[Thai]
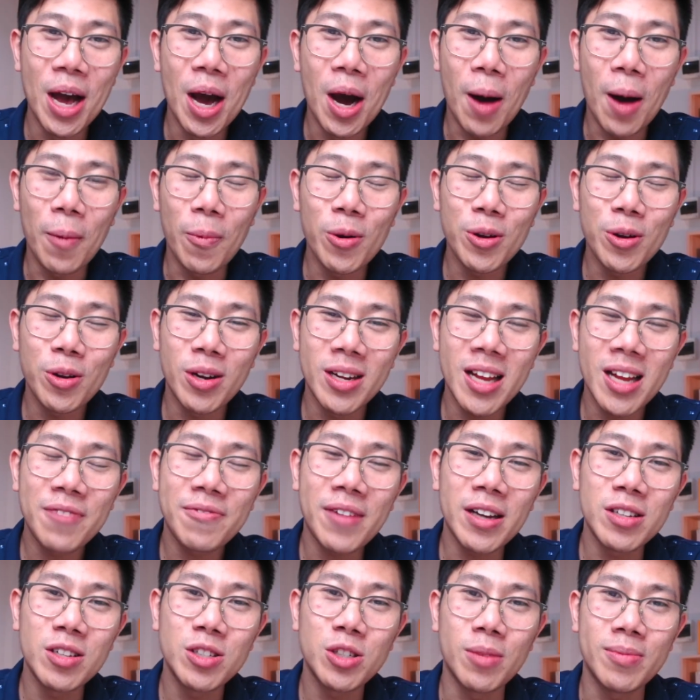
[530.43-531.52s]
ขอบคุณที่คุณนั่งฟัง
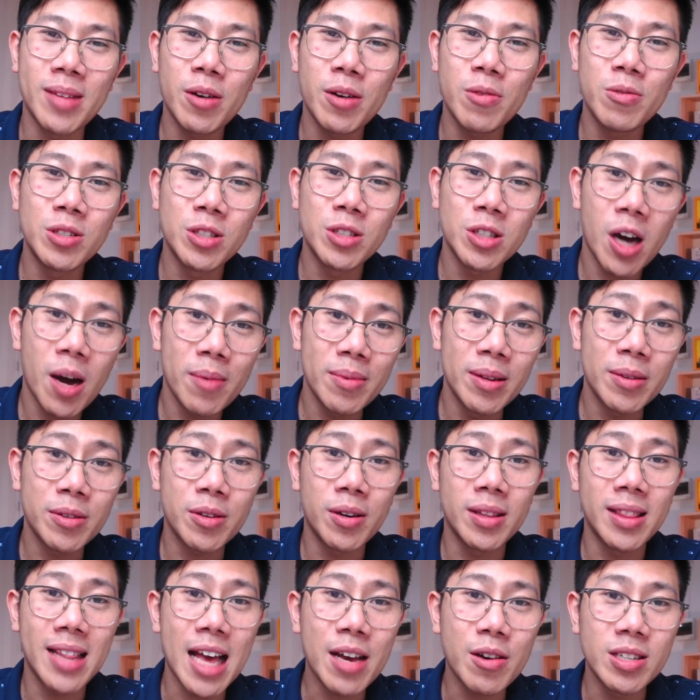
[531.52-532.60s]
จนจบ ถ้าคุณชอบอย่าลืมกด
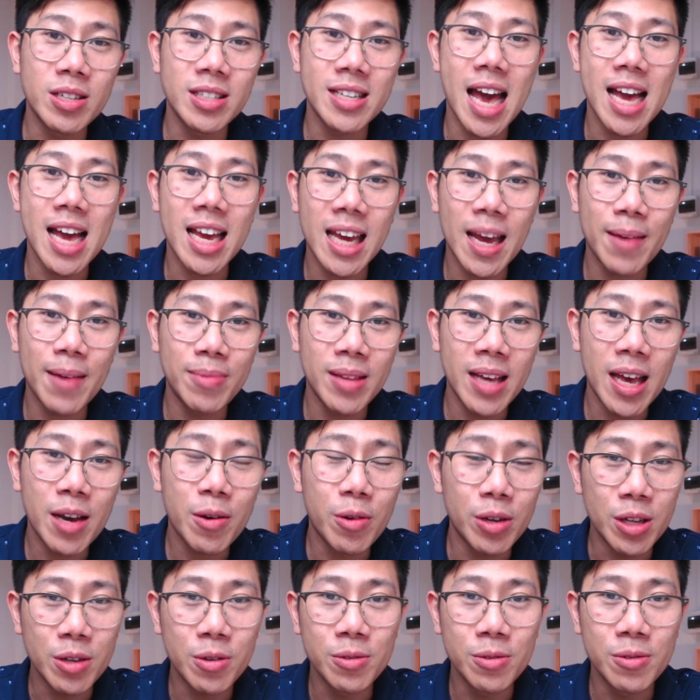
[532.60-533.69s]
ไลค์กดแชร์คลิปนี้ให้คน
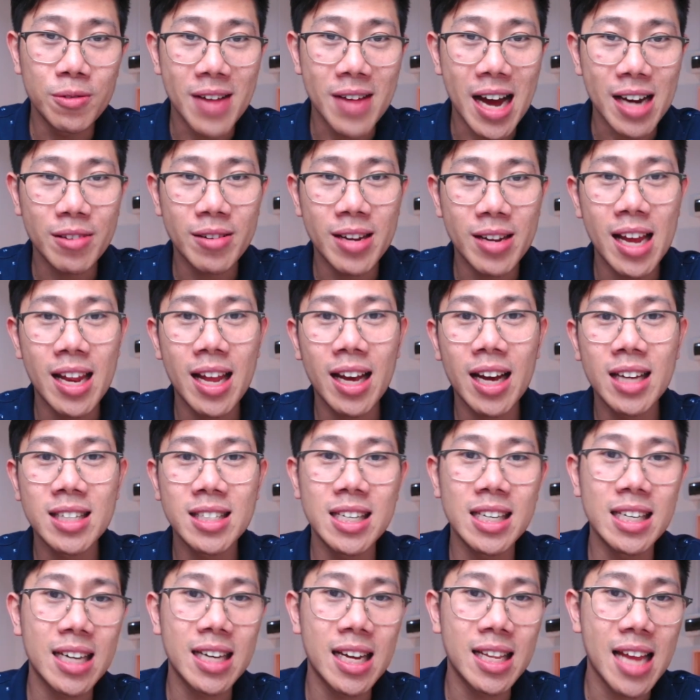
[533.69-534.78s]
ที่คุณรักด้วยนะแล้วก็เจ
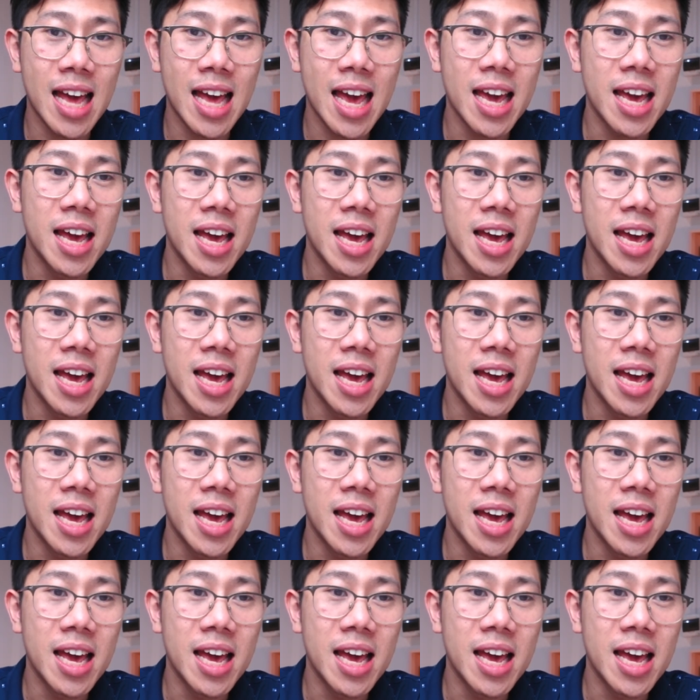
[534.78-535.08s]
อกันใน